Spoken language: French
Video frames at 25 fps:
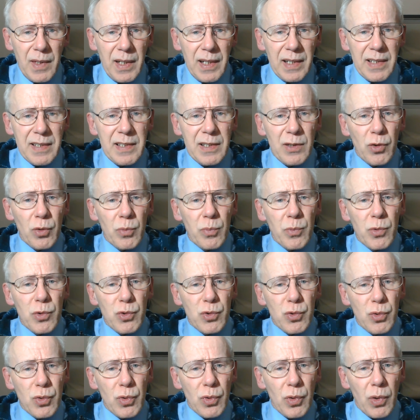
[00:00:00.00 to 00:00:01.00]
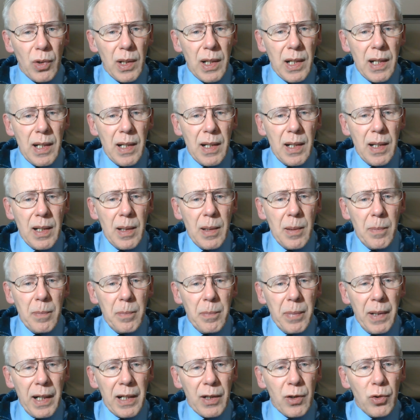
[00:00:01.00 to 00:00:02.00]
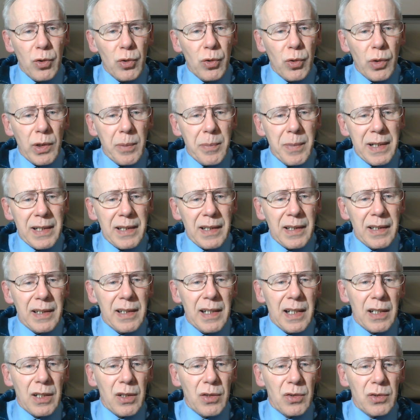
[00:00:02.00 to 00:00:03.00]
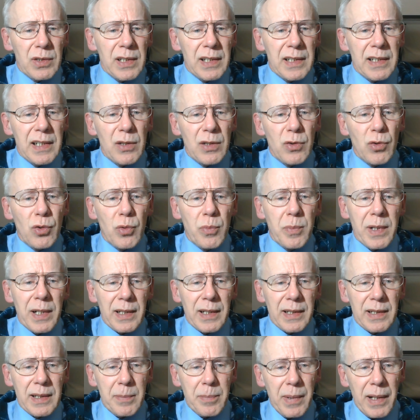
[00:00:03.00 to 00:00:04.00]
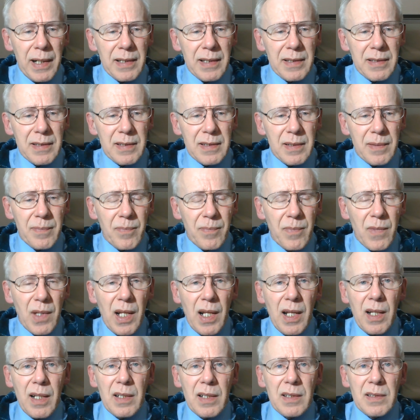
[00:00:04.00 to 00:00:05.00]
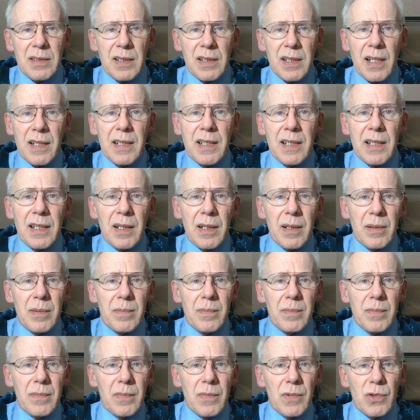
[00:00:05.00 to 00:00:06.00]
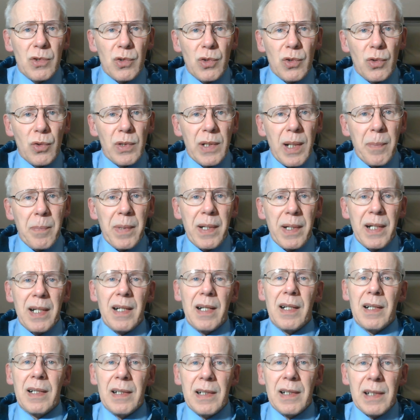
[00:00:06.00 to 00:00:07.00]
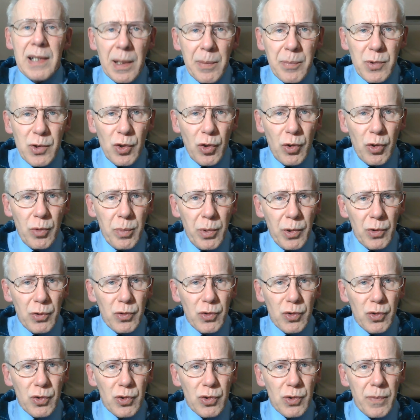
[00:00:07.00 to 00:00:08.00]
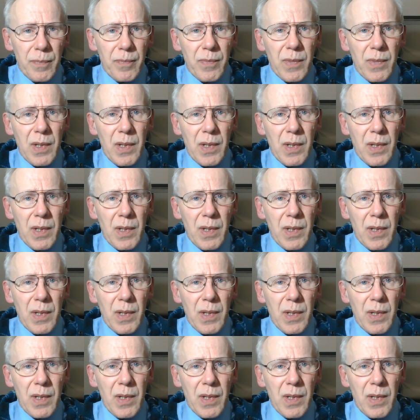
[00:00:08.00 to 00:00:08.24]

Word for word: Et si l'on mesure par colorimétrie la quantité de lumière qui passe, c'est-à-dire ce que l'on appelle l'absorbance,